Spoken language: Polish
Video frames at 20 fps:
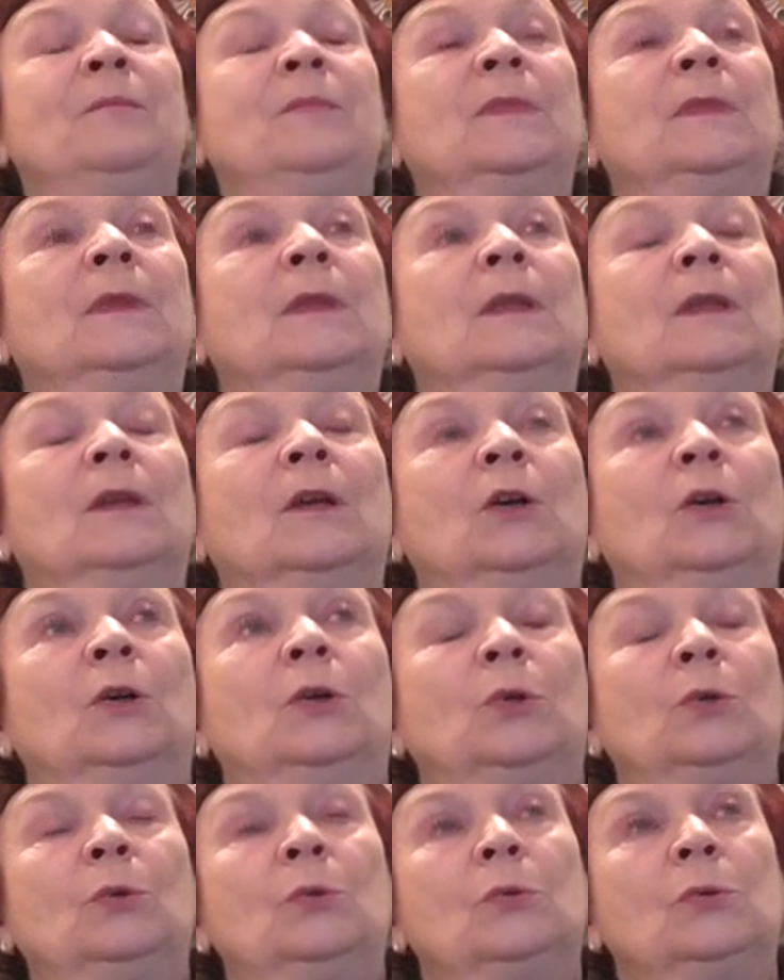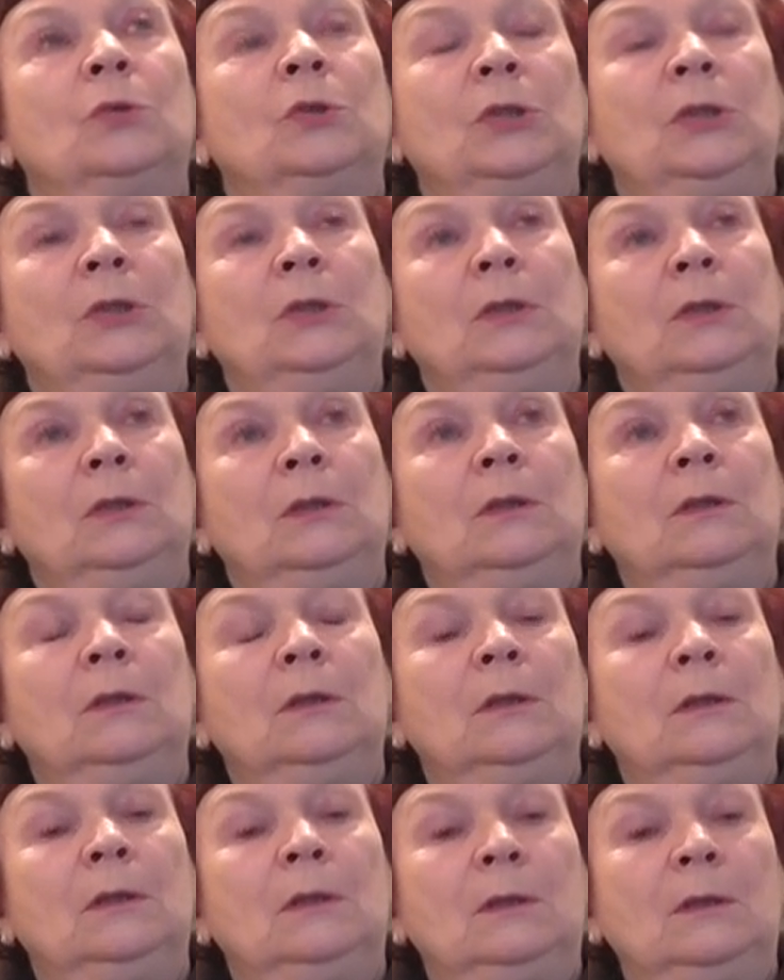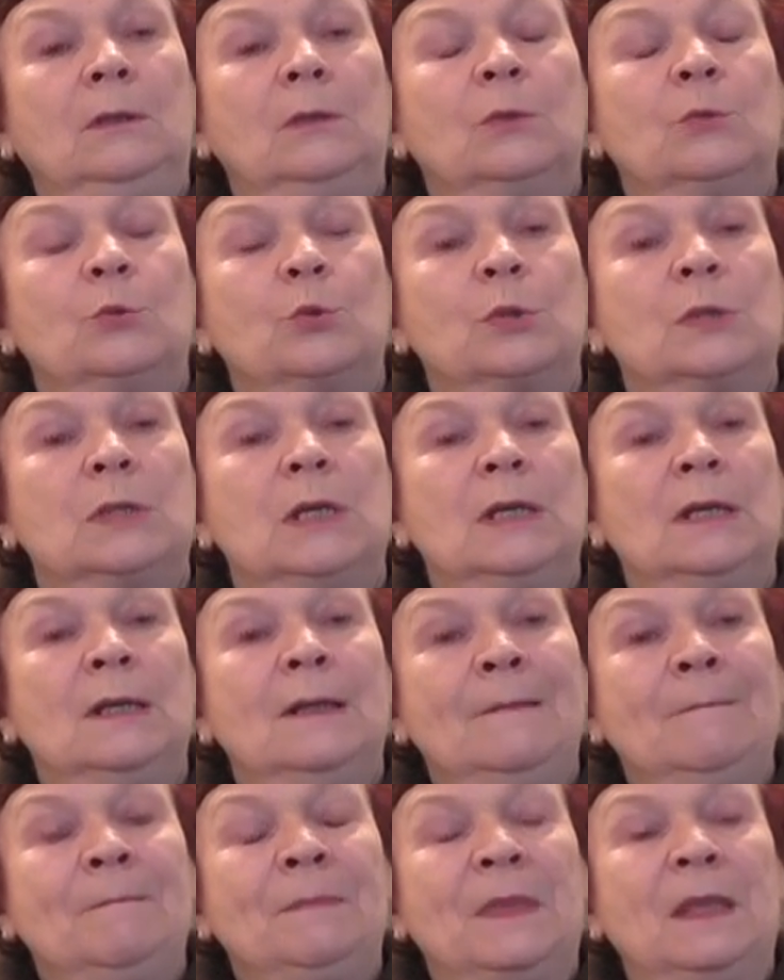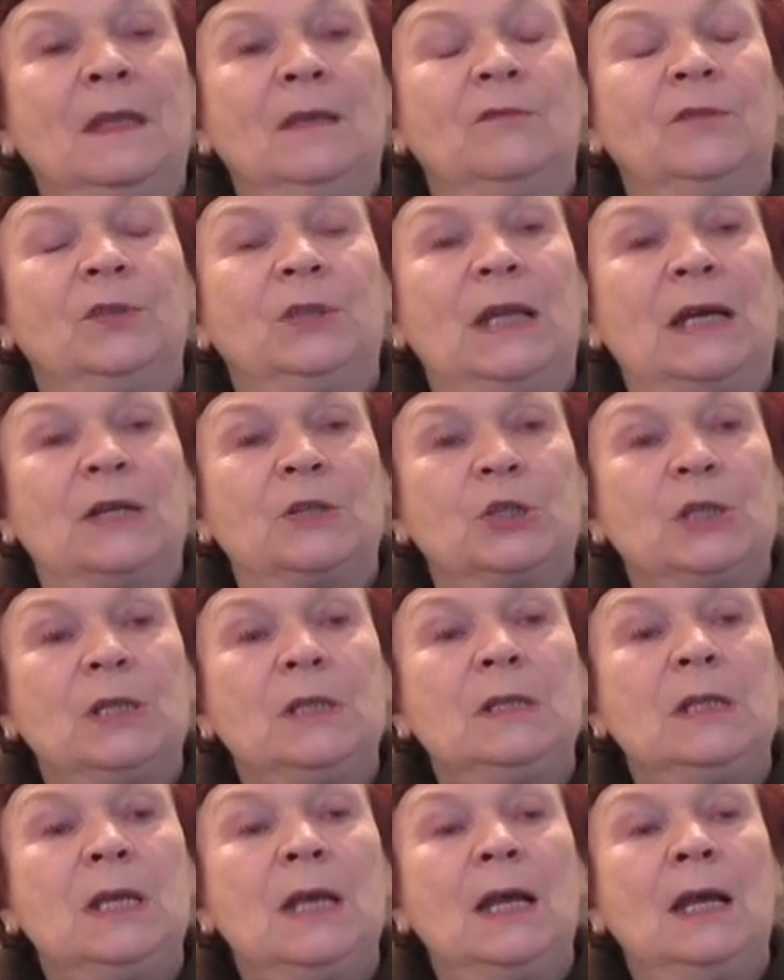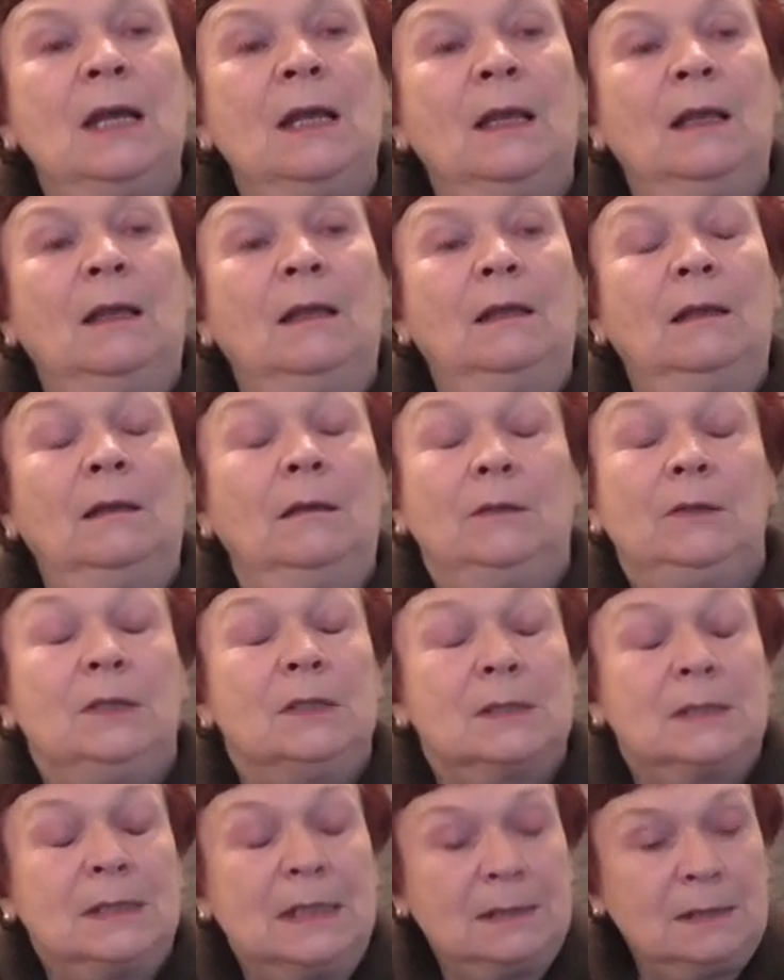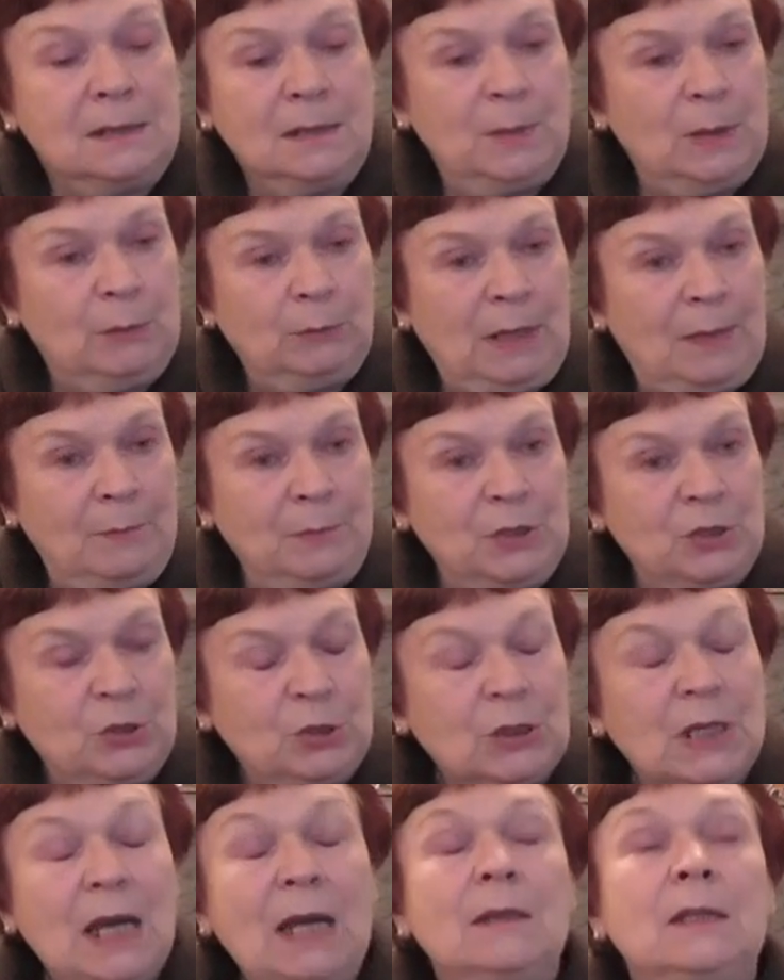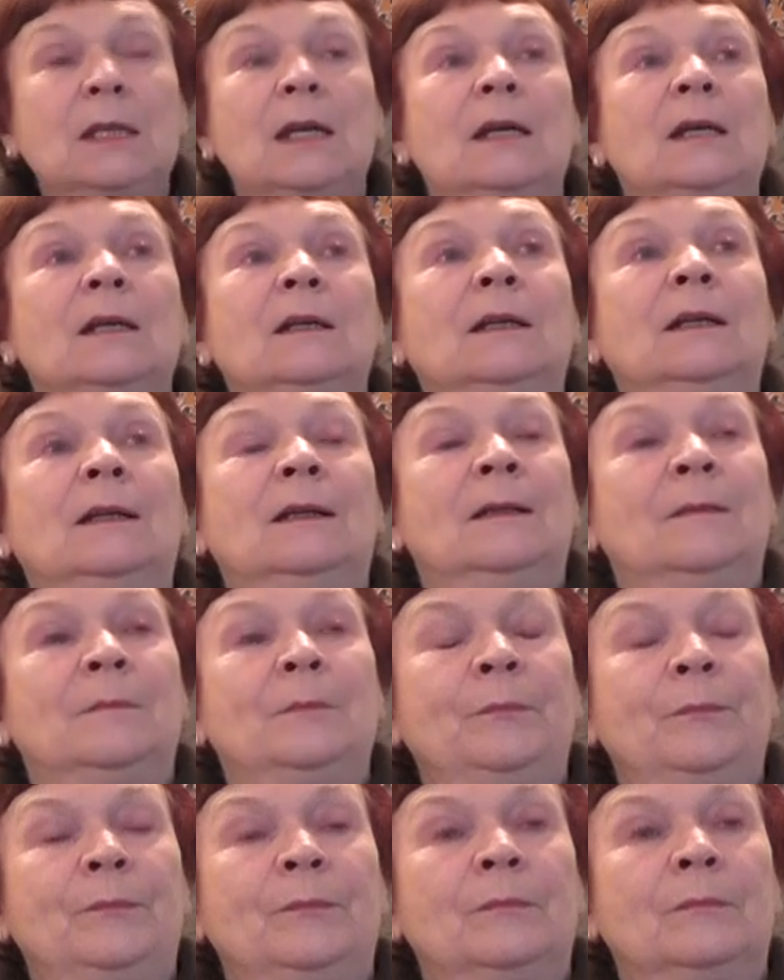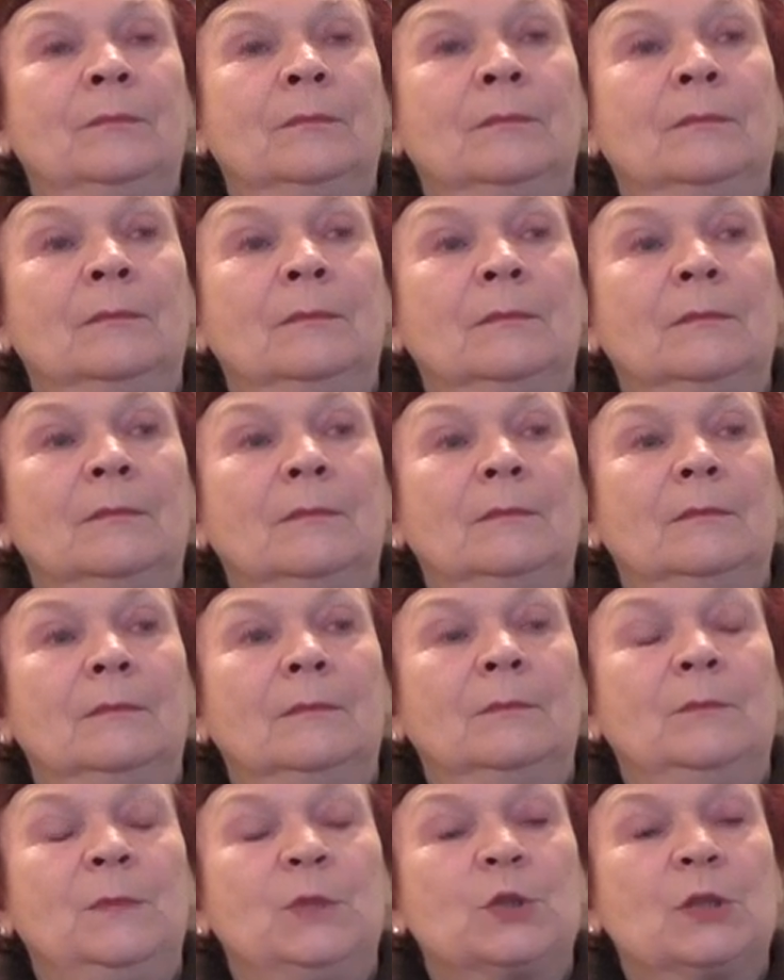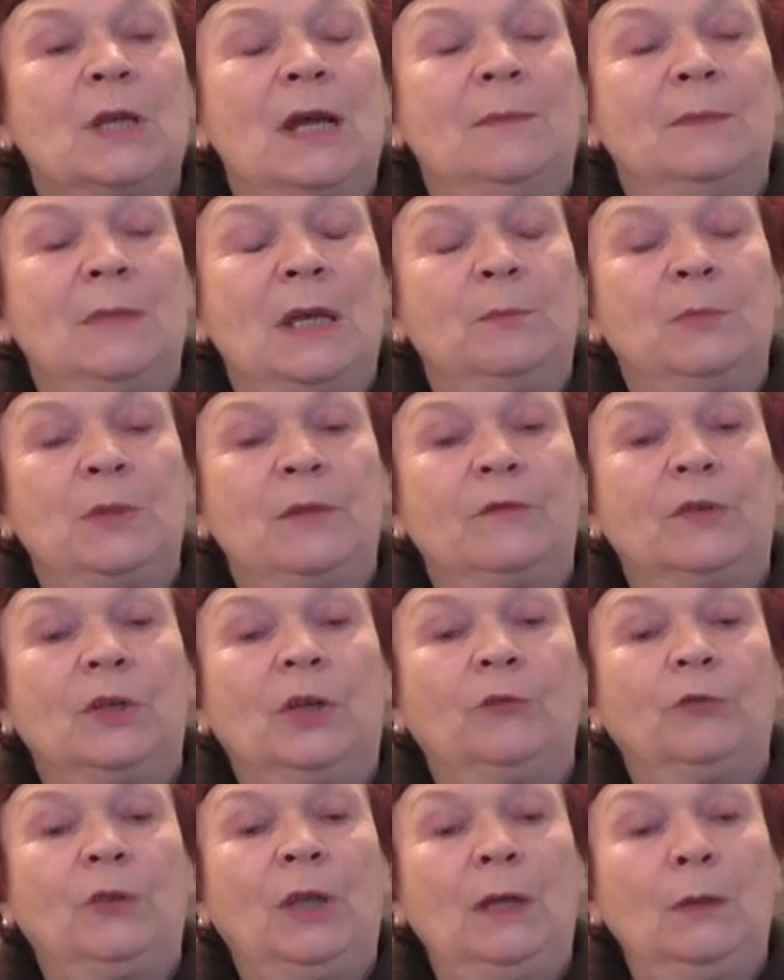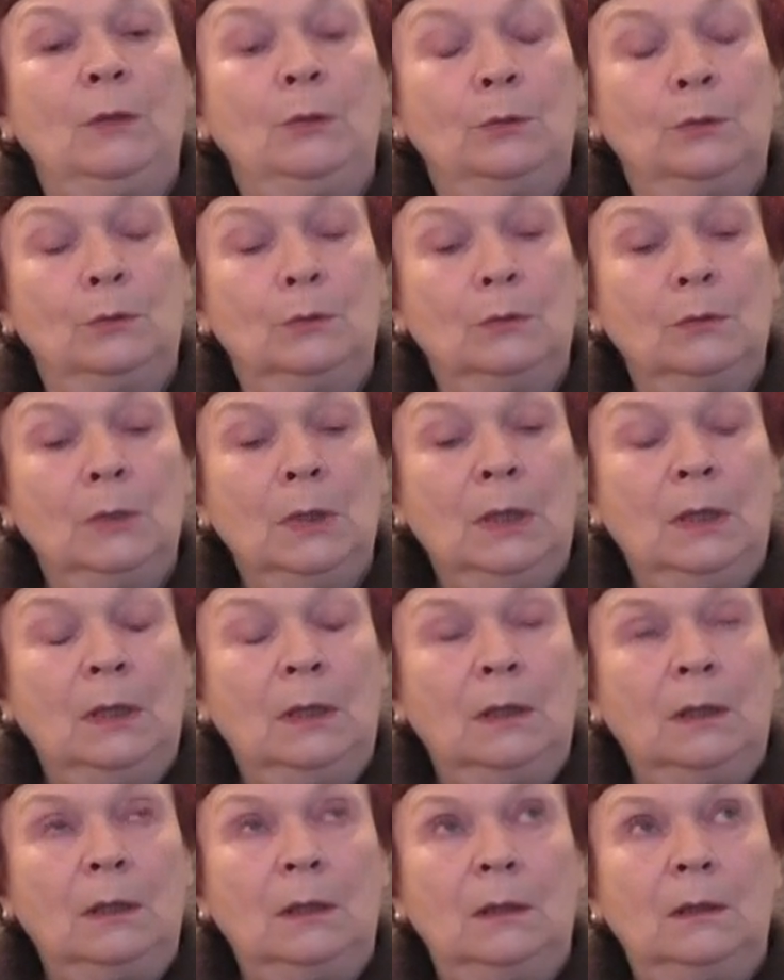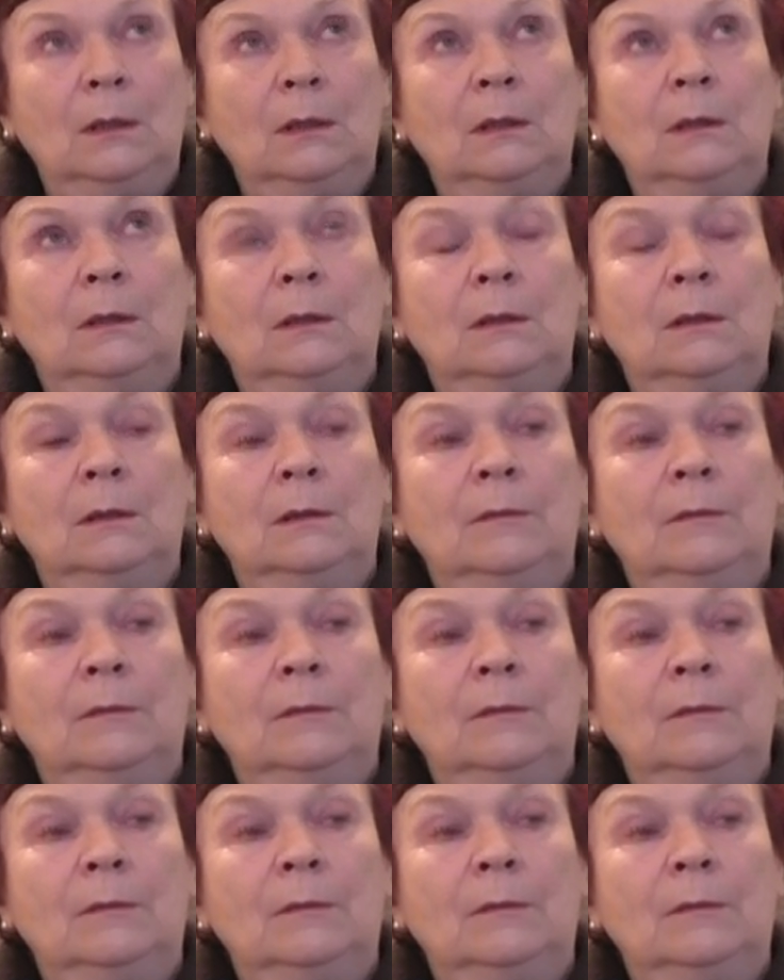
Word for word: mm, ruch i różne E, wydarzenia. E, nikt z nas nie miał tam mieszkania. Mm, mieszkałam najpierw w hotelu, e,